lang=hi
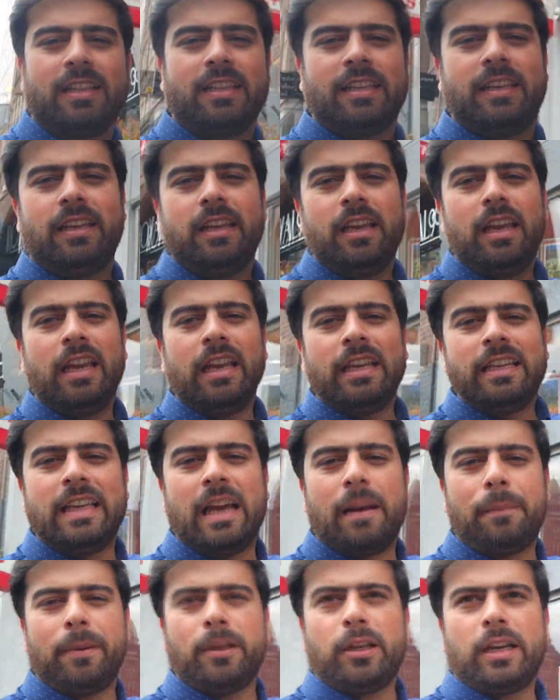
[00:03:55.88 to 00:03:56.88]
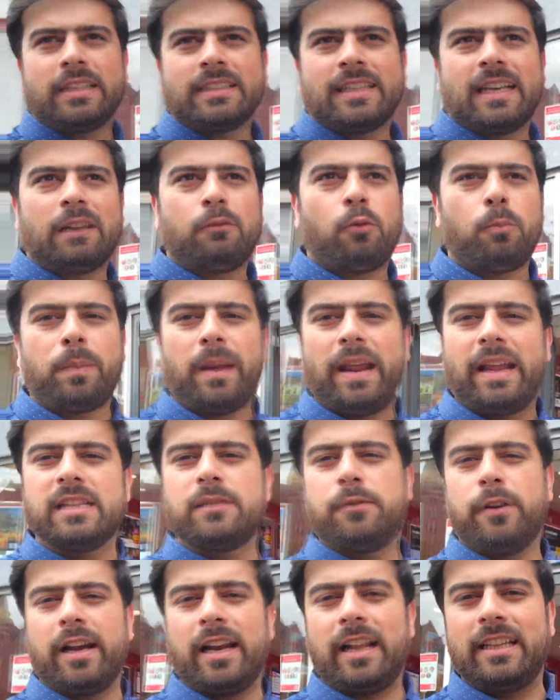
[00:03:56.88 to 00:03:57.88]
थी यहाँ पे ना सारे वो प्लान्स
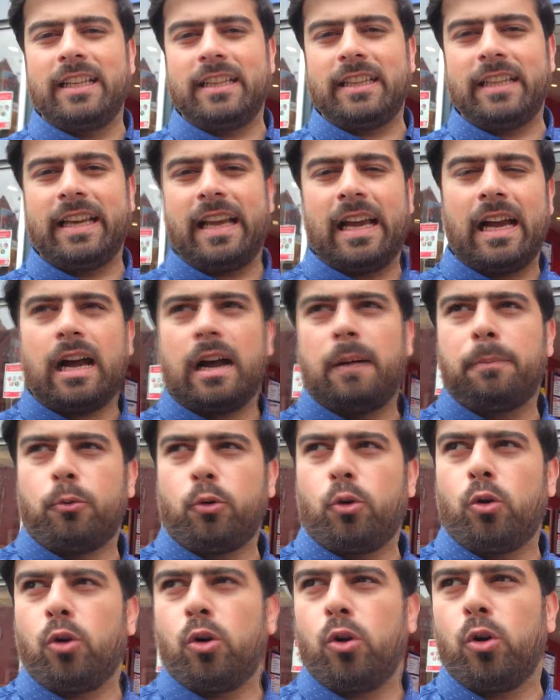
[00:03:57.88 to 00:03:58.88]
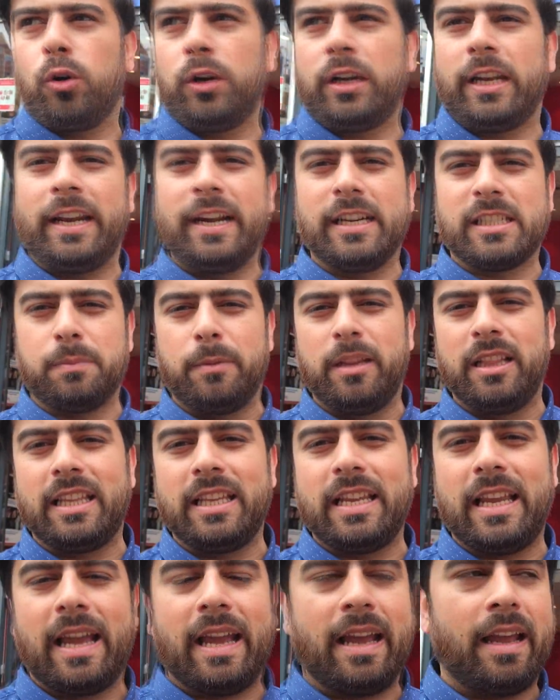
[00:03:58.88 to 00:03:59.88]
वगैरह देते हैं आपको टिकट्स मिलती
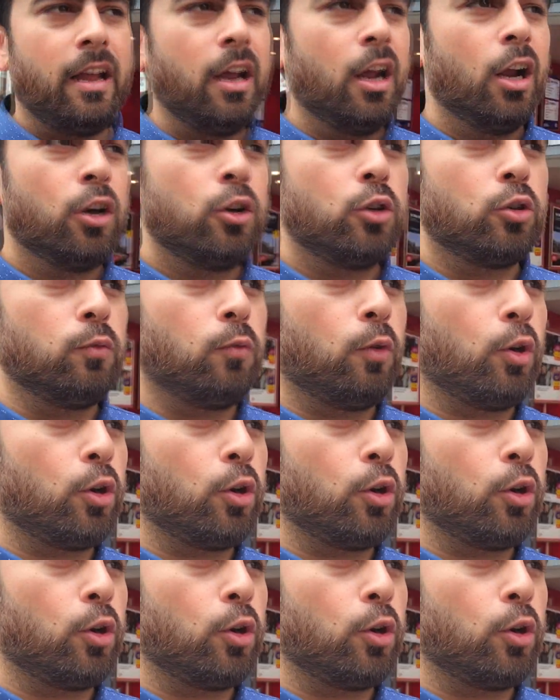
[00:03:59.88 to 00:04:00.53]
हैं वो